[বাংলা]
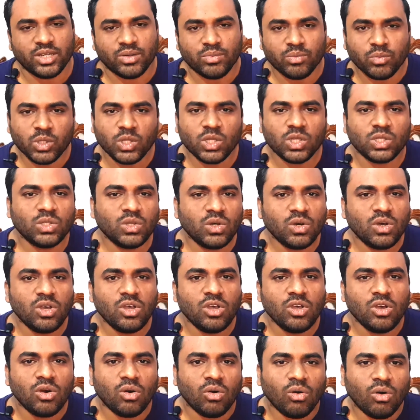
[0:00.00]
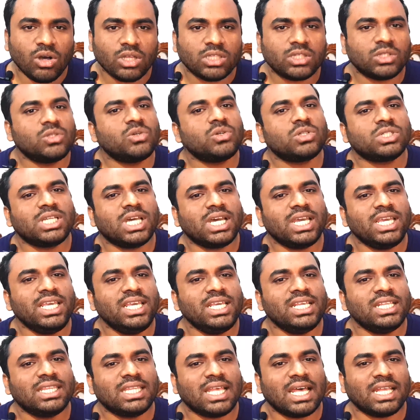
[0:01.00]
মূলত অর্থটাই
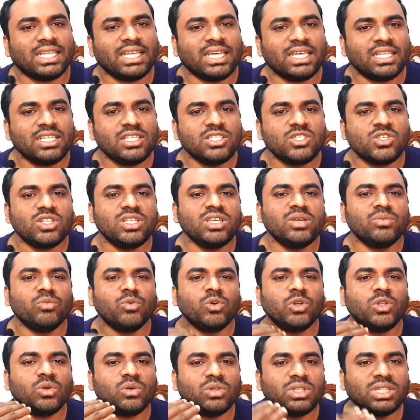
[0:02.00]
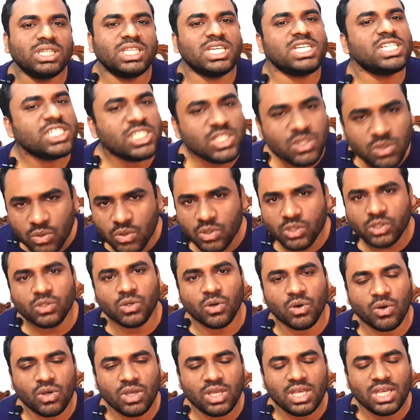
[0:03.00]
তাদের যদি মূল উদ্দেশ্য হতো
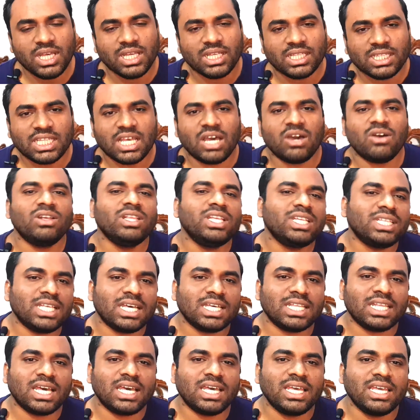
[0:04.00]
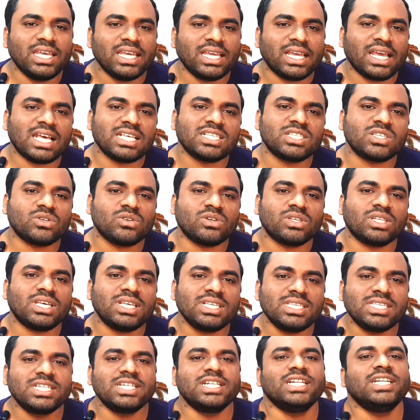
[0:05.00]
তাহলে তারা কাজ করা
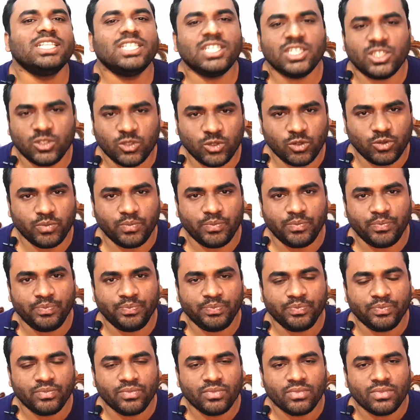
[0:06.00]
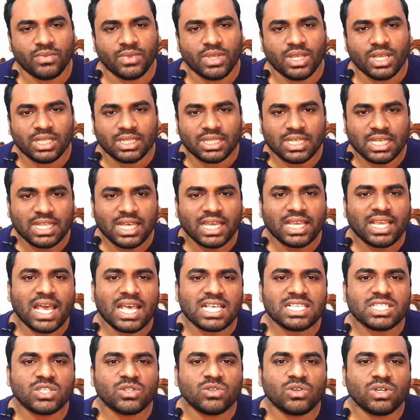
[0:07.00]
ছেড়ে দিত তারা
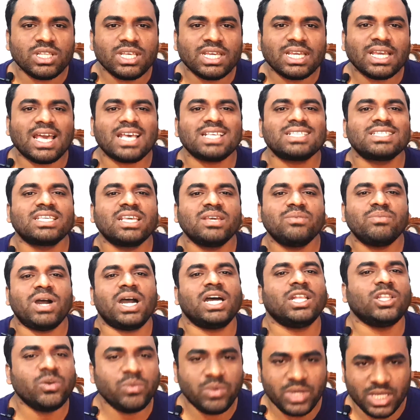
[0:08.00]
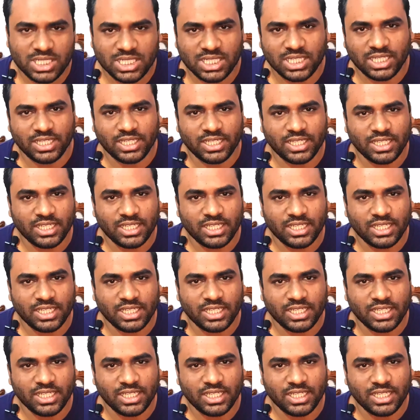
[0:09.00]
কাজ করে কাজকে ভালোবেসে